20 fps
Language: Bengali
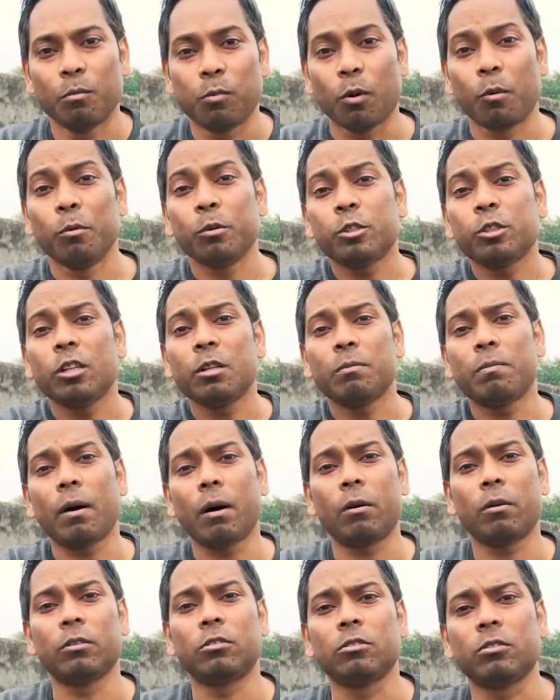প্রমোশন
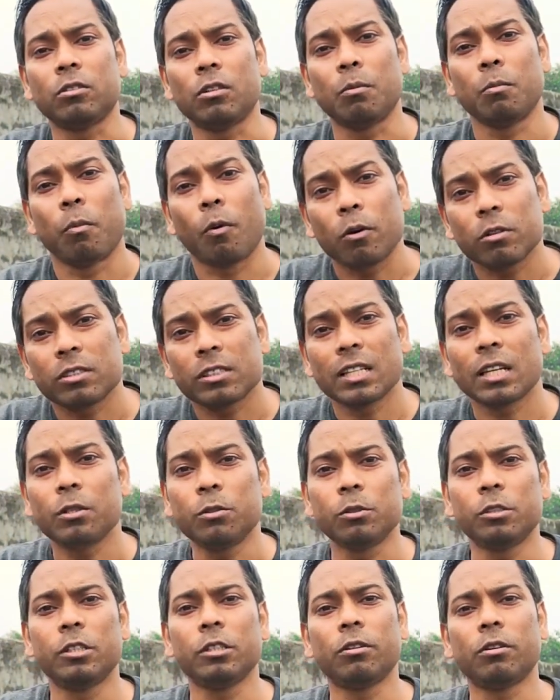পাওয়ার জন্য বসকে
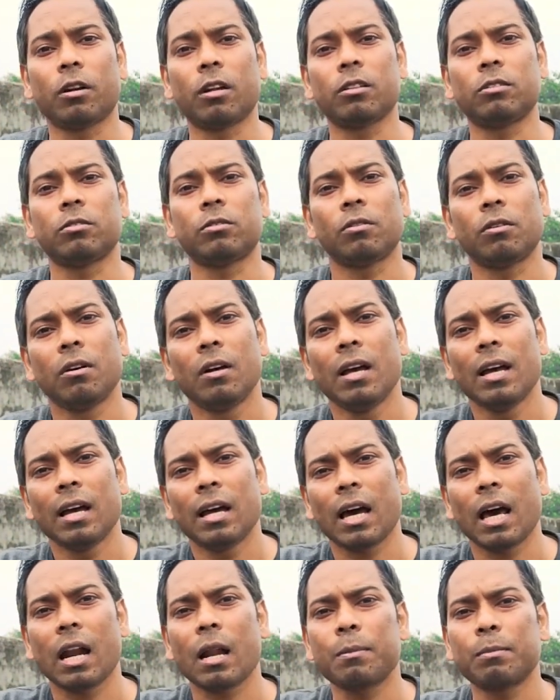খুশি করার জন্য
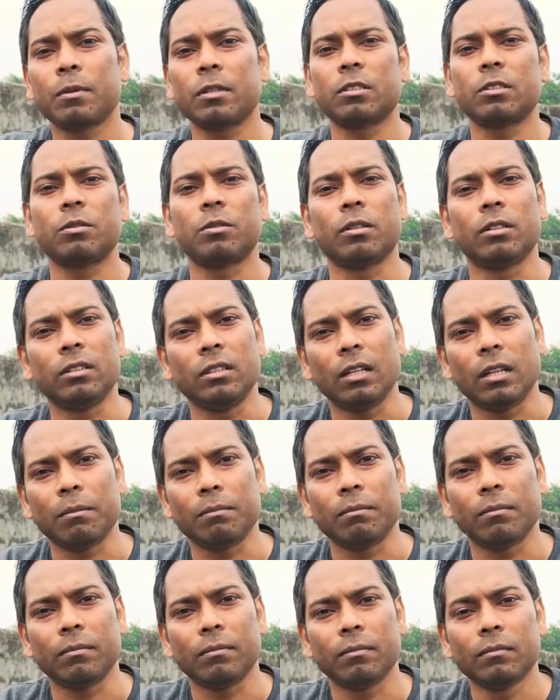খারাপ কাজ করে
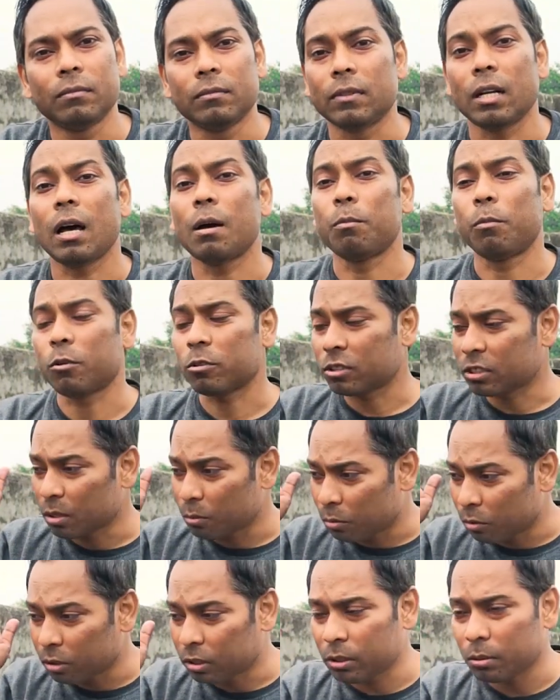দিলাম না বসকে
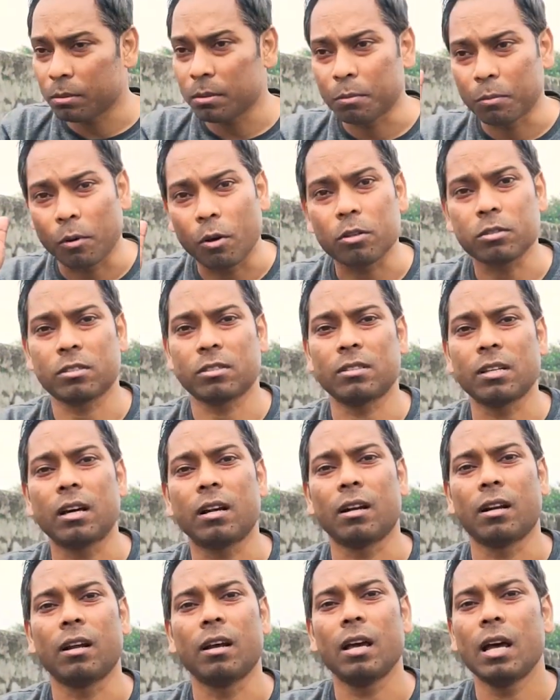বলতে হবে বস
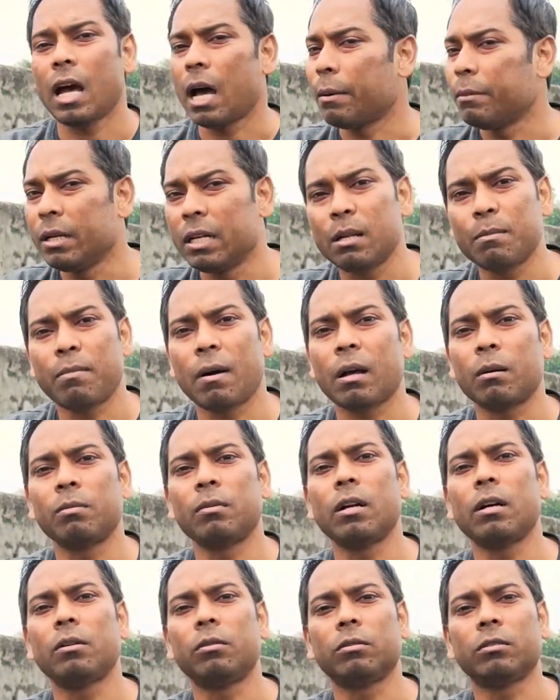স্যার আমি এটা
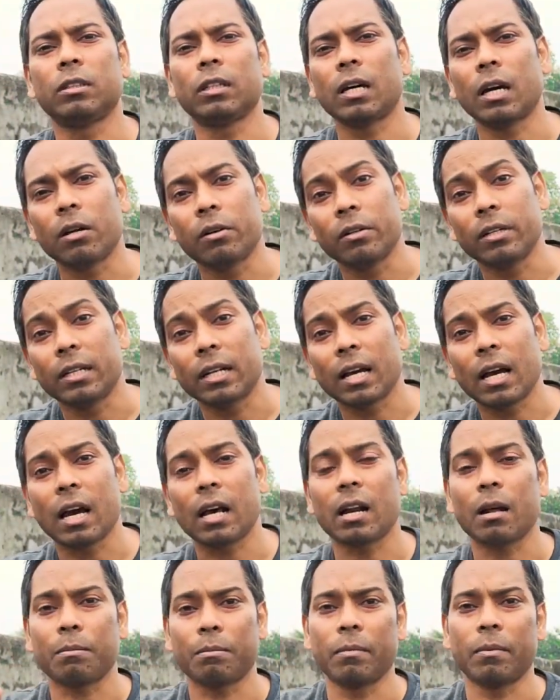পারবো না করতে কারণ এটা
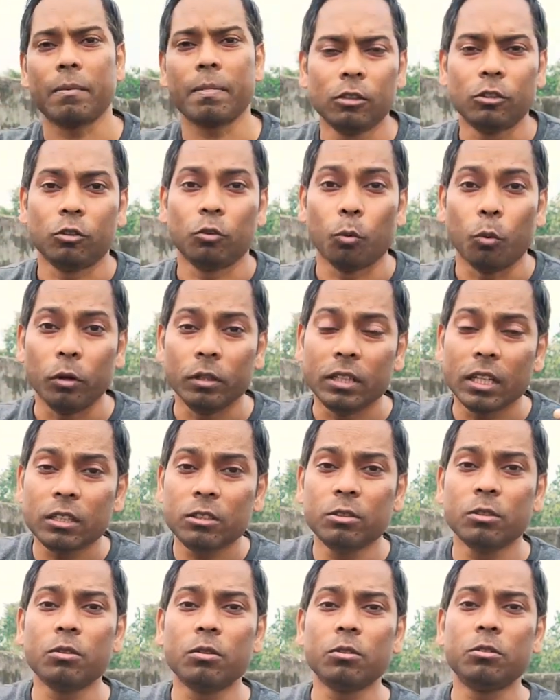খারাপ
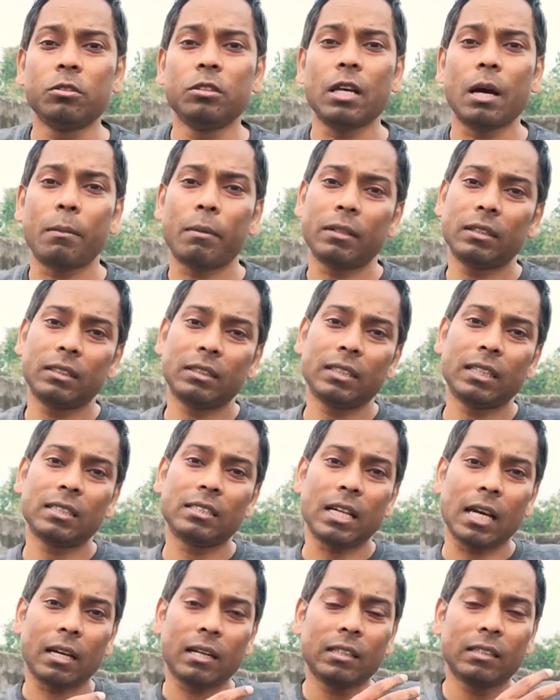ওইটার জন্য যদি আমাকে
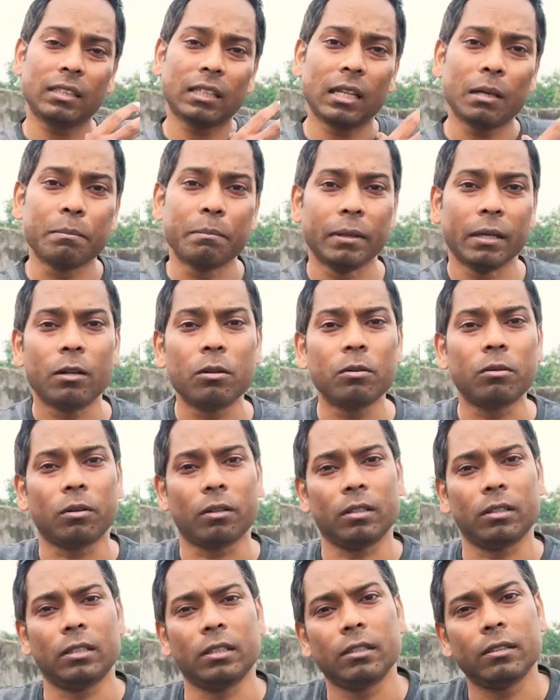চাকরি থেকে বেরো
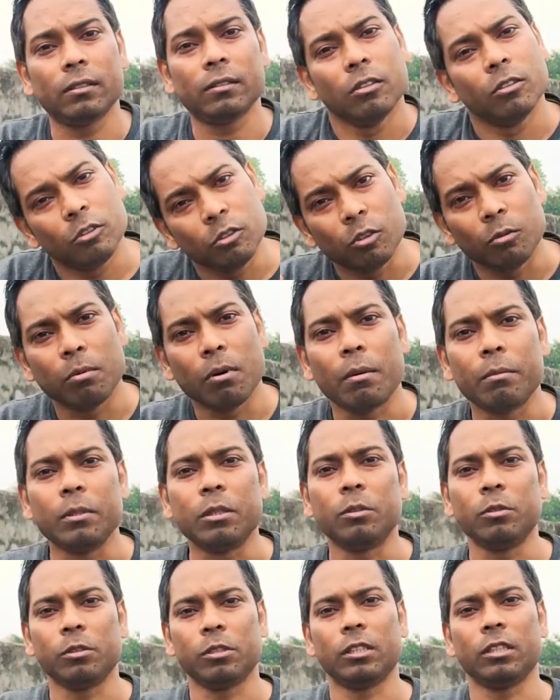করে দেয় তবু আমি
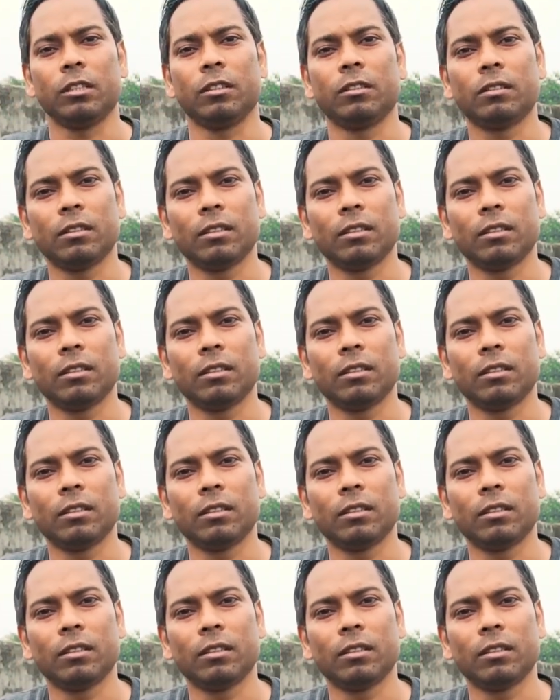খুশি